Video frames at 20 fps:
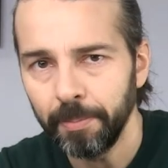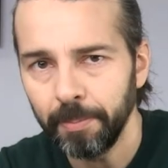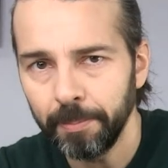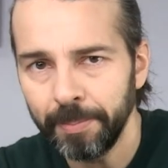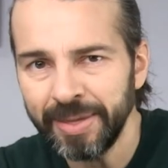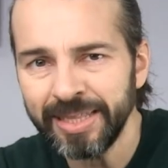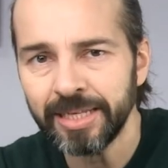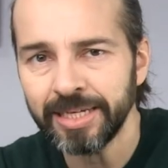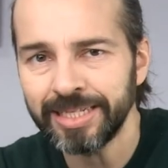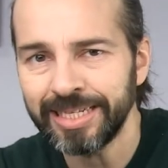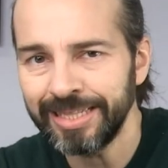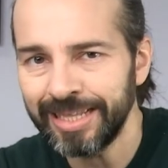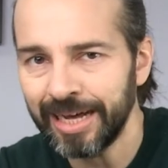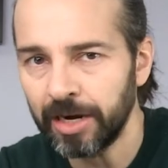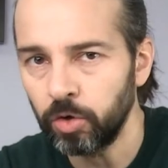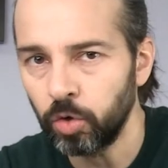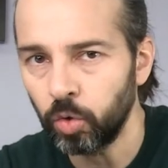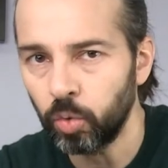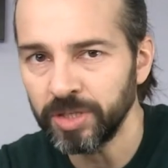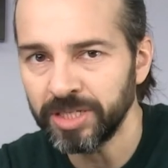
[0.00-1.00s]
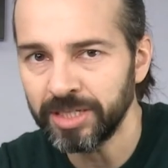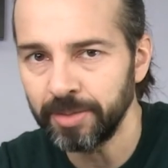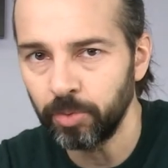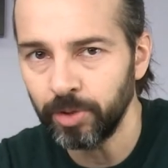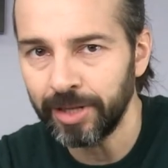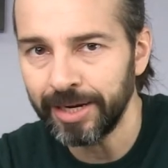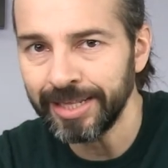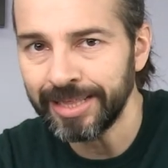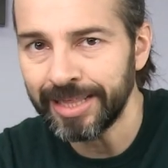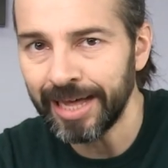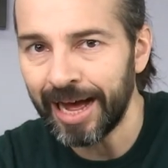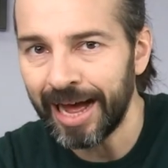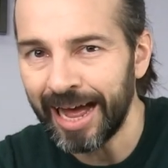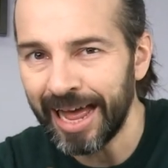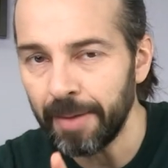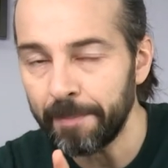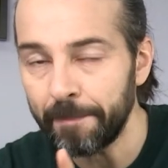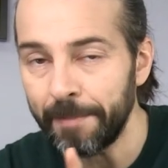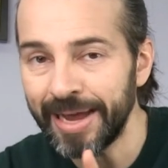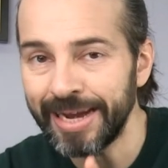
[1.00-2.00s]
Mentre si indagano queste modalità
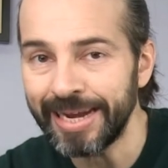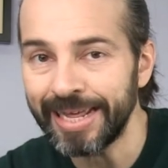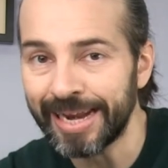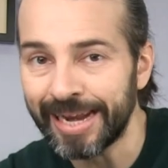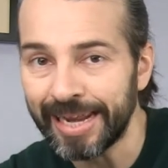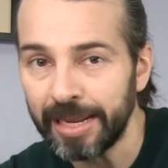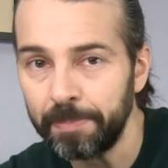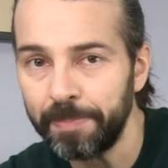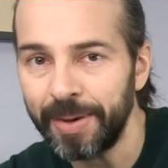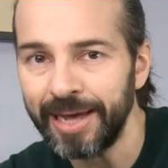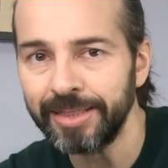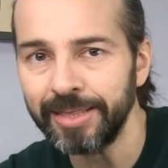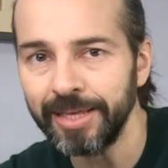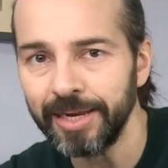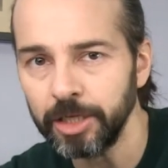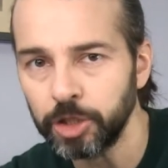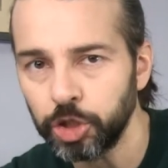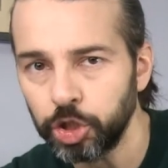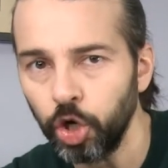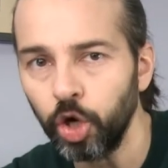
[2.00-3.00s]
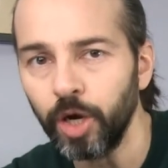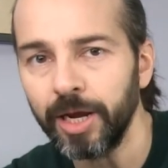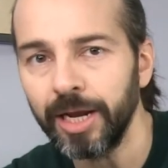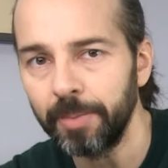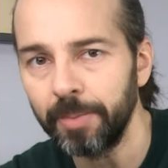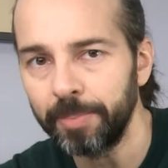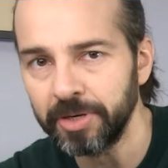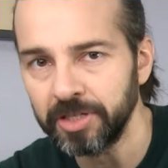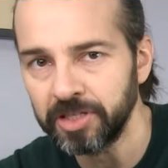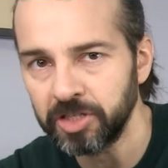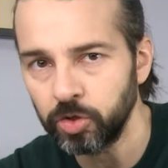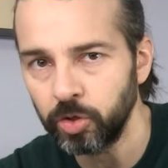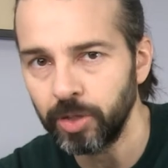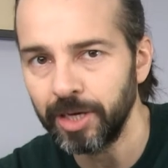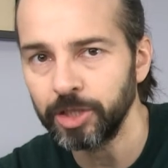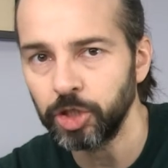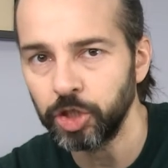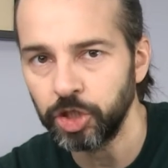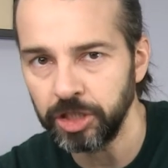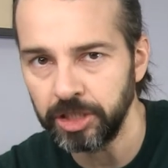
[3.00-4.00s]
è bene ripetere ciò
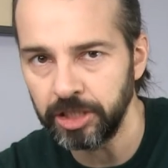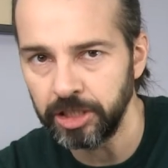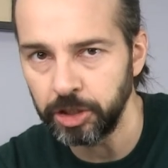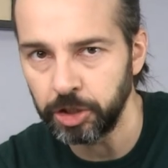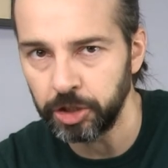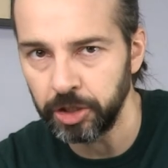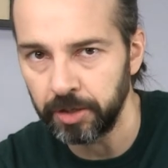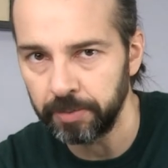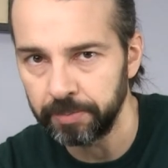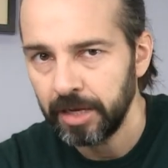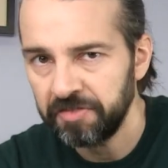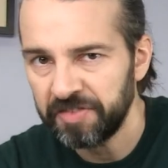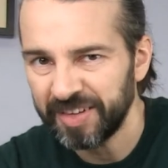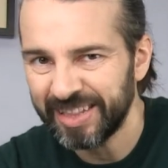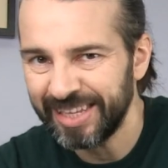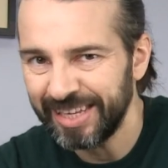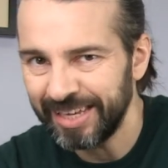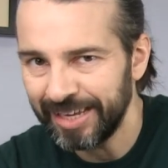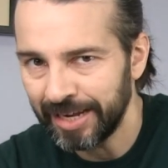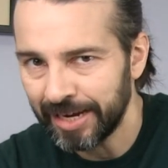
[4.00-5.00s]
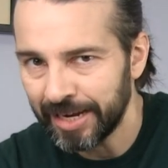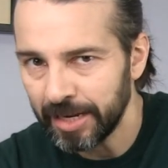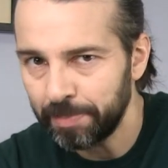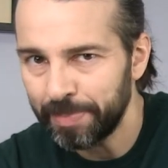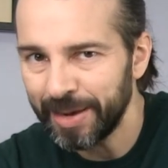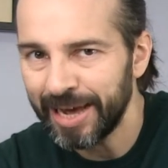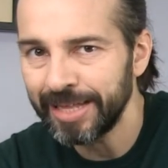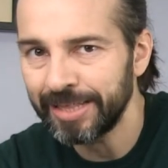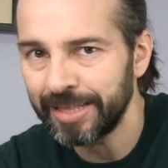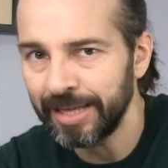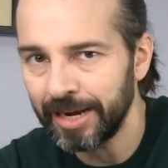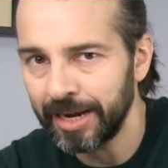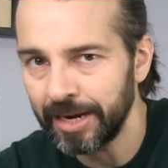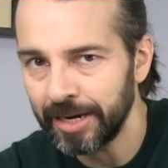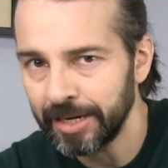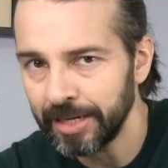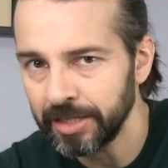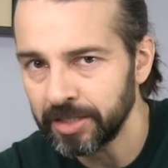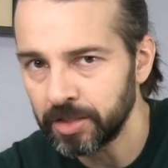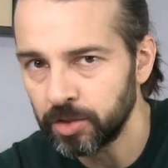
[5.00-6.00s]
persona ci dice. Infatti ripetere,
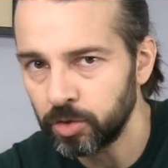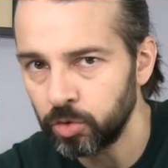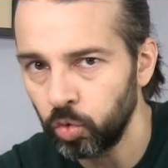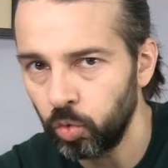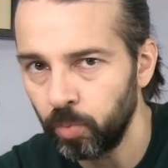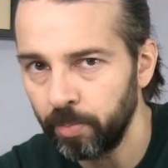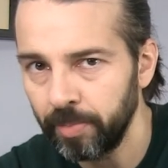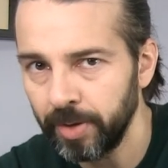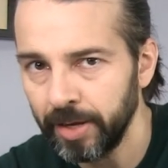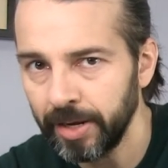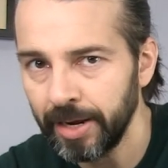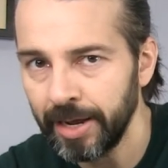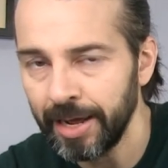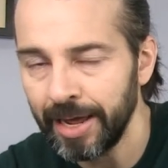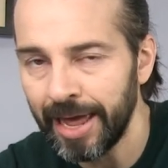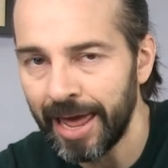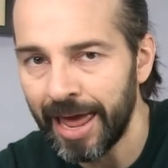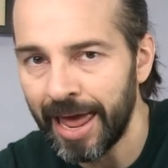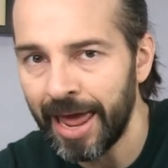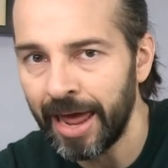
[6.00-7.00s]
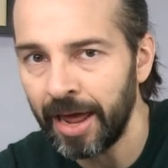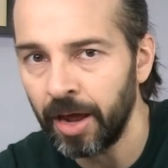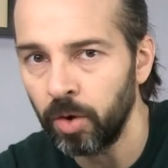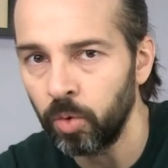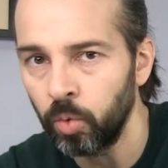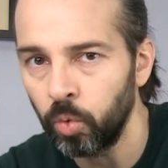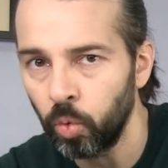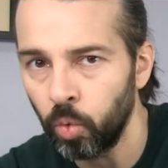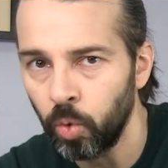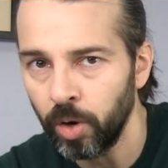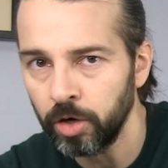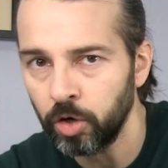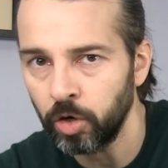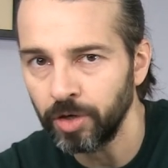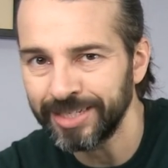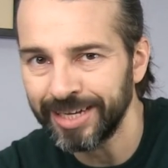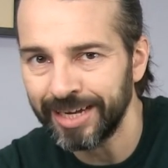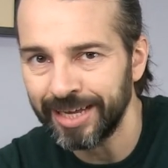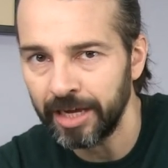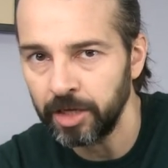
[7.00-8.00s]
riassumere è un
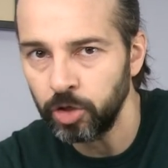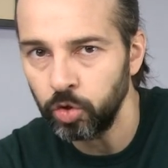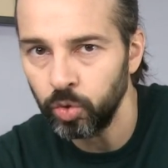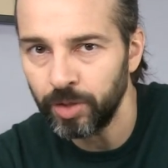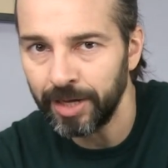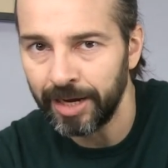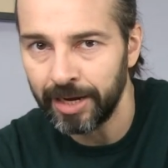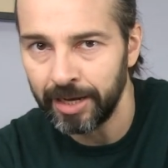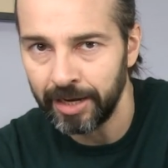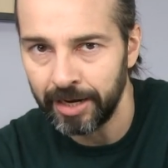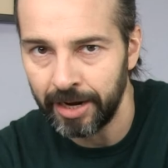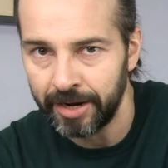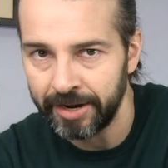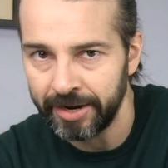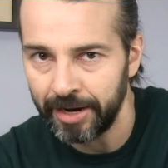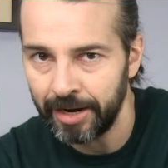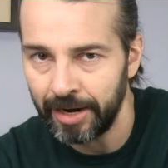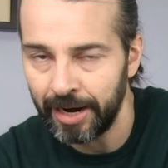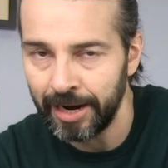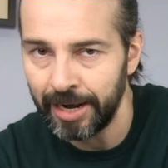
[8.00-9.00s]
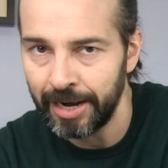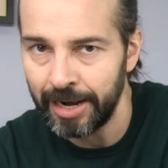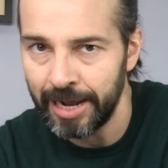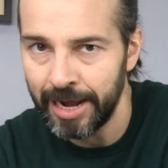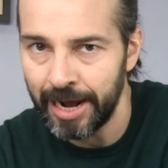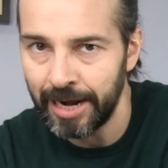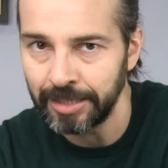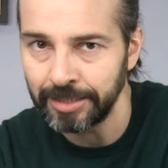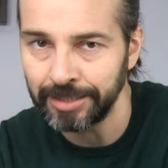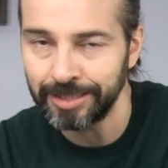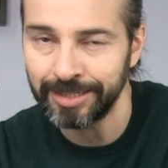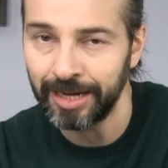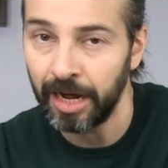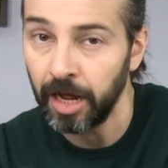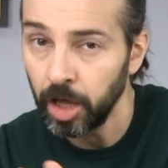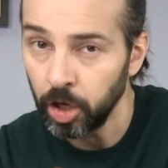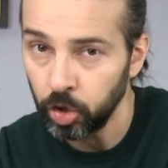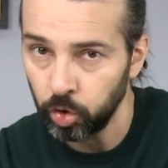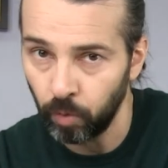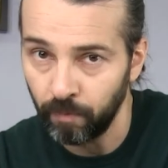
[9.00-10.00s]
qualcosa che aiuta a creare l'alleanza.
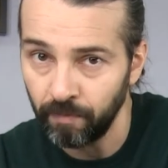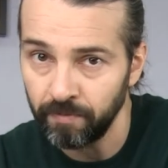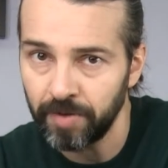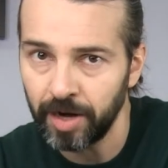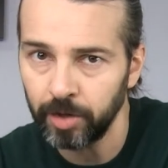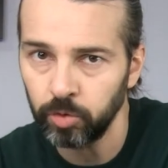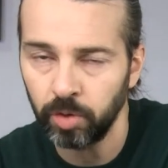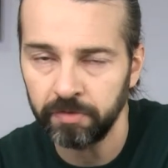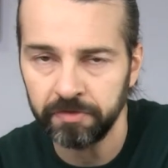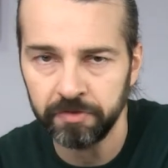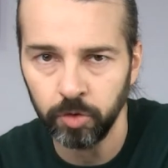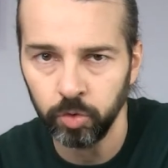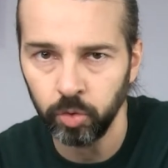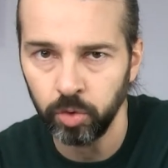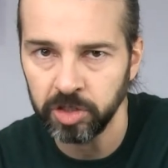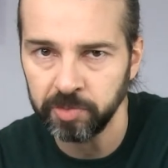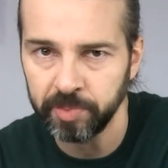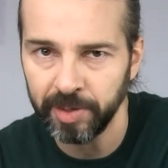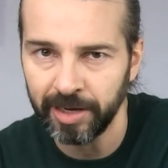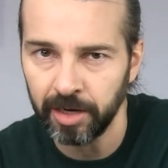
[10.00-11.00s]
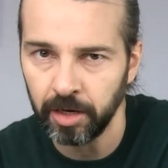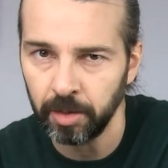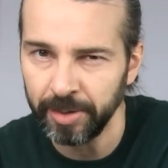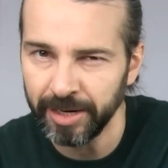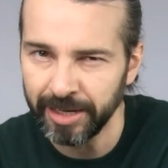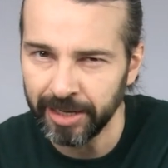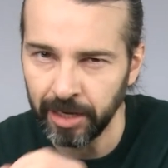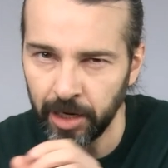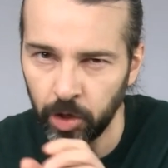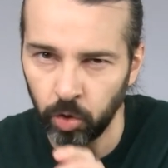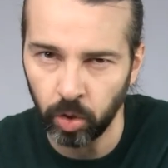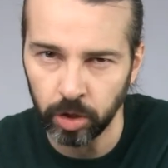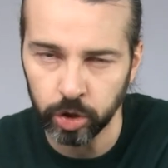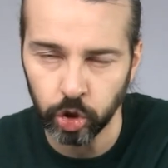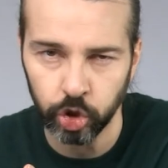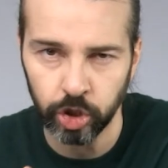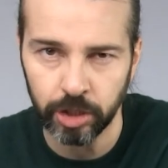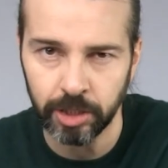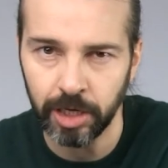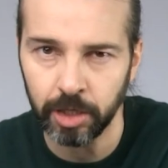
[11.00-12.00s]
Non vado a fondo nel spiegare perché, l'ho
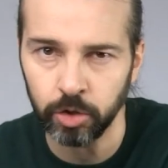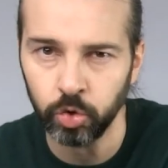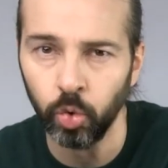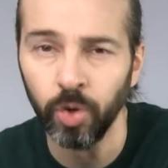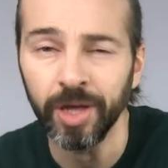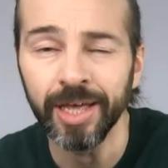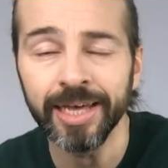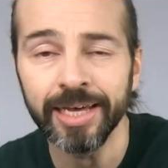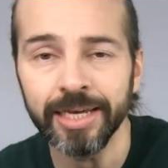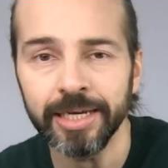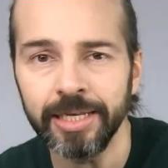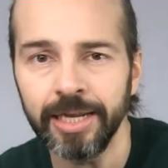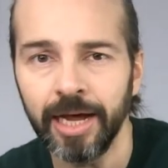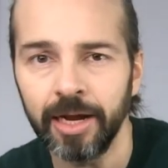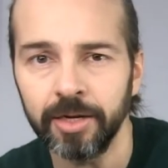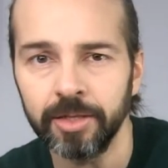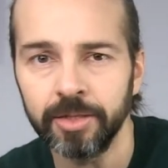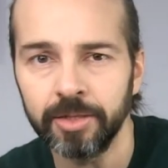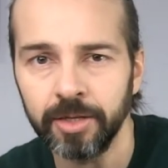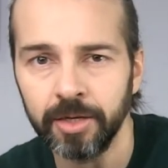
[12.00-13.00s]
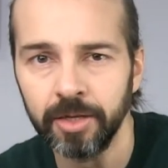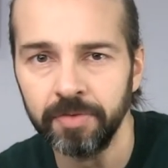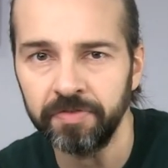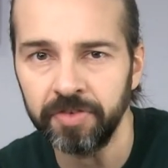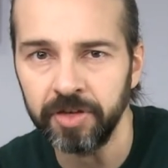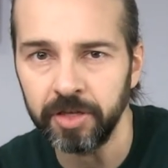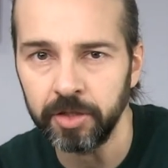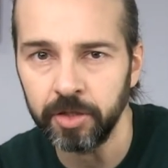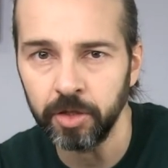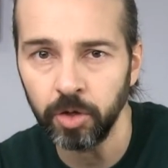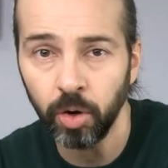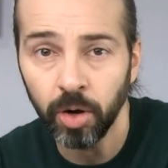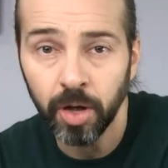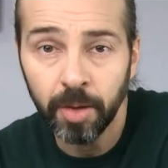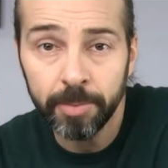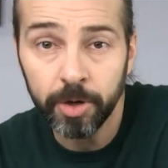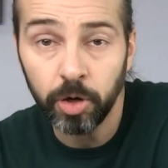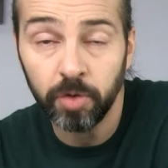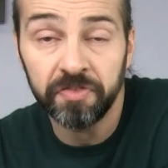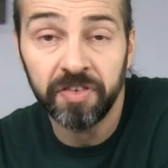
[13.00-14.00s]
accennato in altri video,
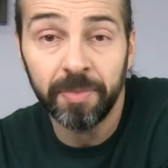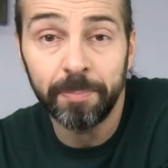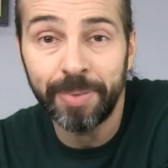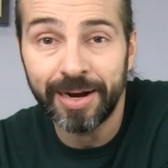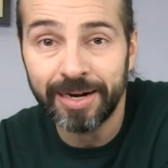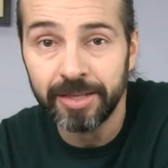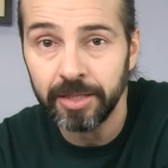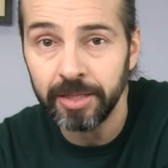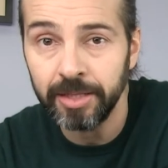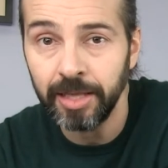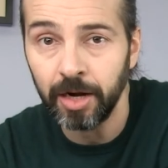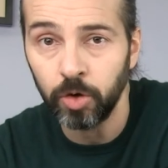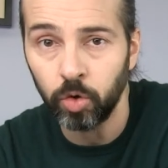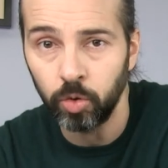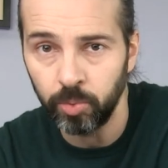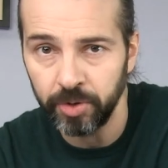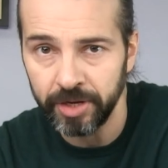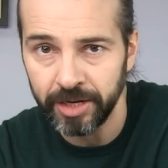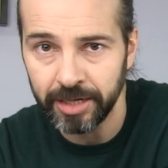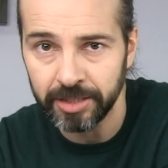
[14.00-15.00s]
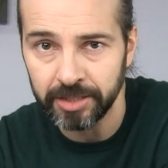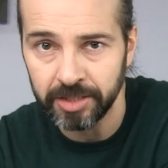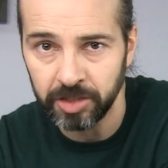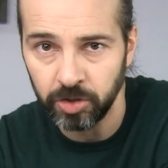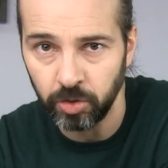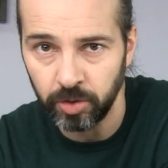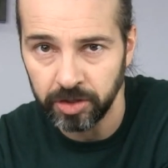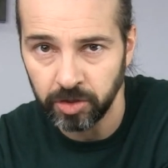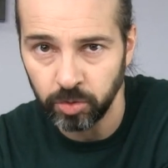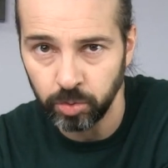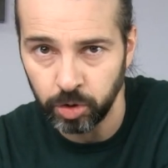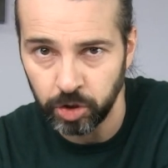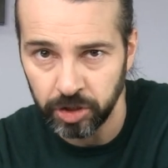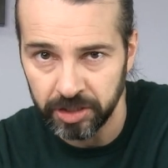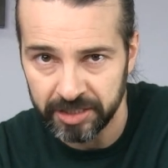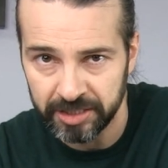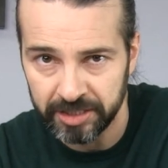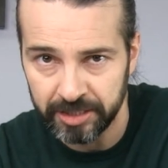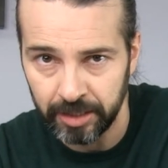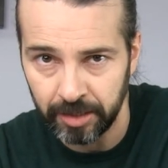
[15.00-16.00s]
però fa parte della comunicazione
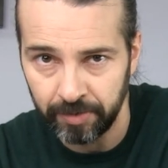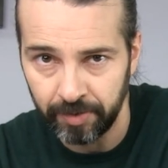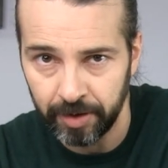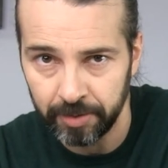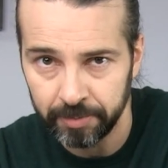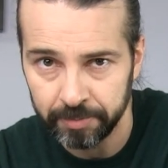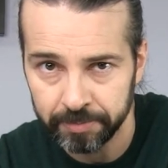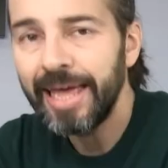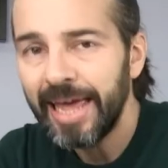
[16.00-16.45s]
suggestiva.